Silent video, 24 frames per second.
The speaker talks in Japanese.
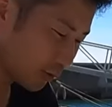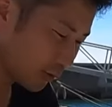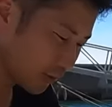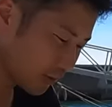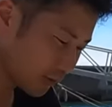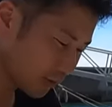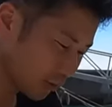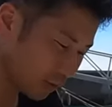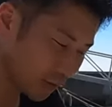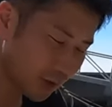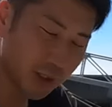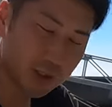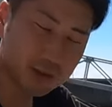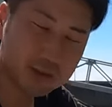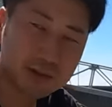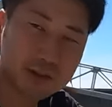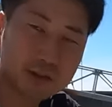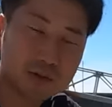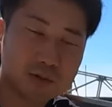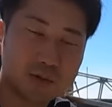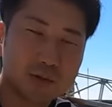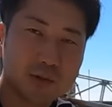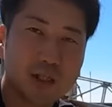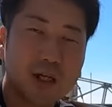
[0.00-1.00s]
より合わせて
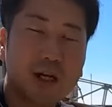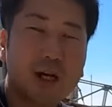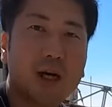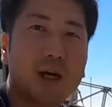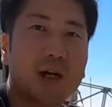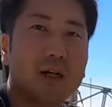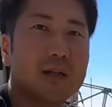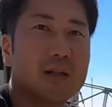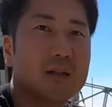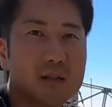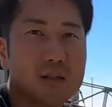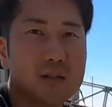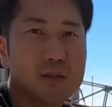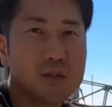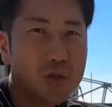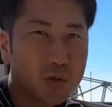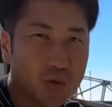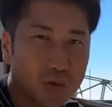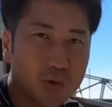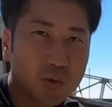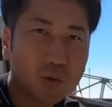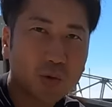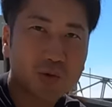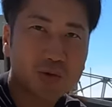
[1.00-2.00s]
いくんがちょっ
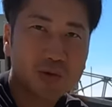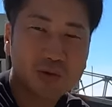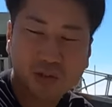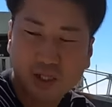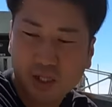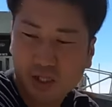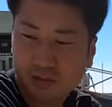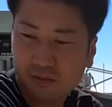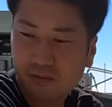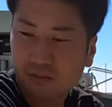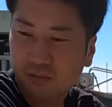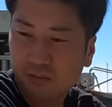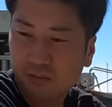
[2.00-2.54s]
とコツがいる